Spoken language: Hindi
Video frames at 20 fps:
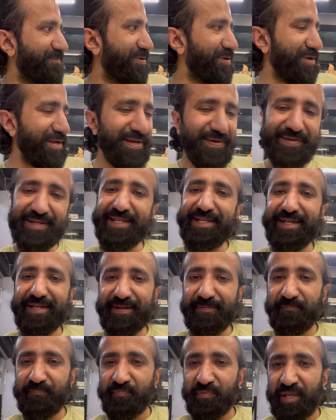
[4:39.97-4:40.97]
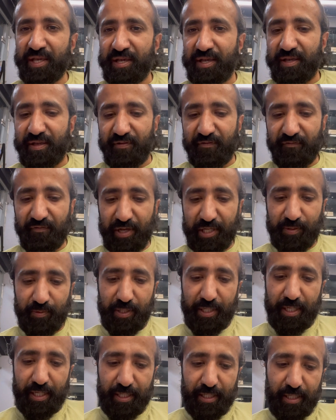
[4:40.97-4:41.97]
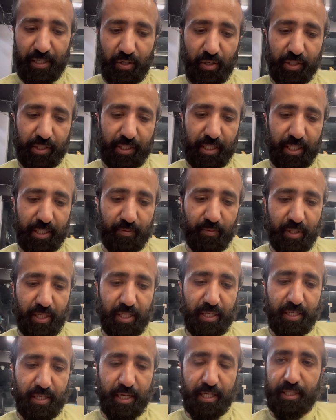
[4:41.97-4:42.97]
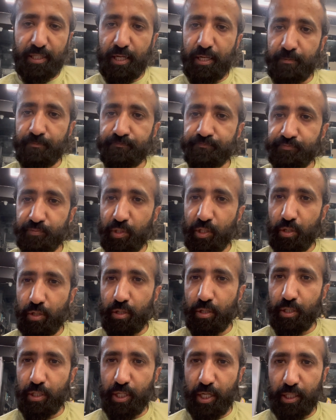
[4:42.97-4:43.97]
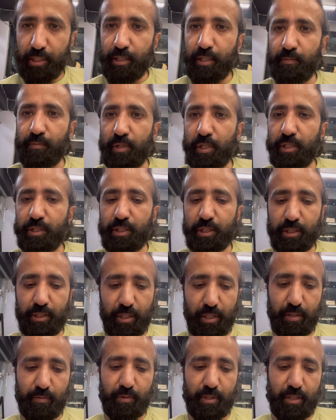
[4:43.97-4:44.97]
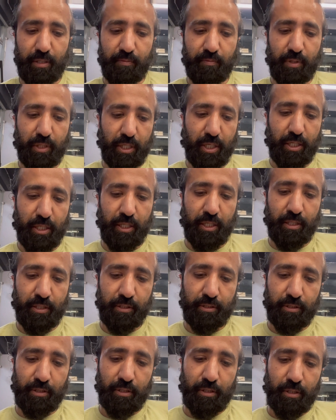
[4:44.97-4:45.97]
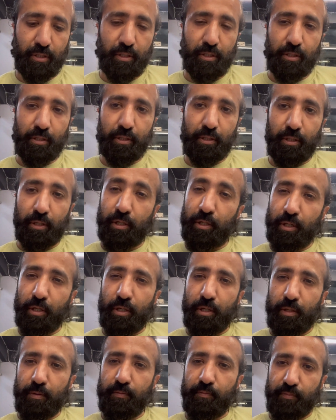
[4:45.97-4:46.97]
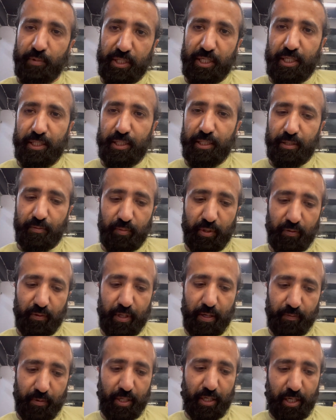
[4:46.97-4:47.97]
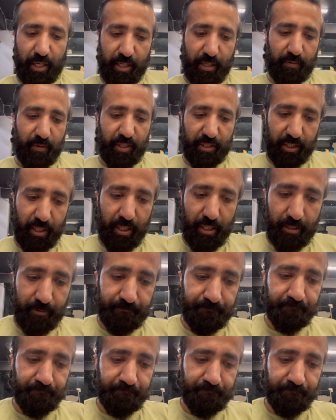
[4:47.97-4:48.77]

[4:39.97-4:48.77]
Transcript: बोला भी नहीं जा रहा वेज बिरयानी और साथ में है रायता और खाते हैं हम डिलीशियस गरम गरम बिरयानी मज़ा आता है जब बीवी आपका खाना भेजती है ना